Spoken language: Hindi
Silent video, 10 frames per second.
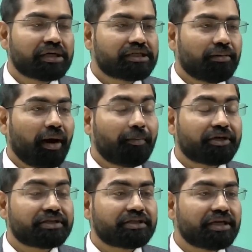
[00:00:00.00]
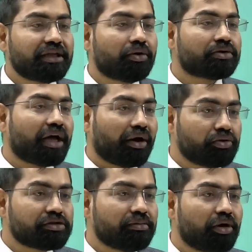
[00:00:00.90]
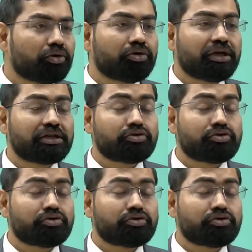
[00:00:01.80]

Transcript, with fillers: जब आप रिश्तेदारों से मिलो तो ये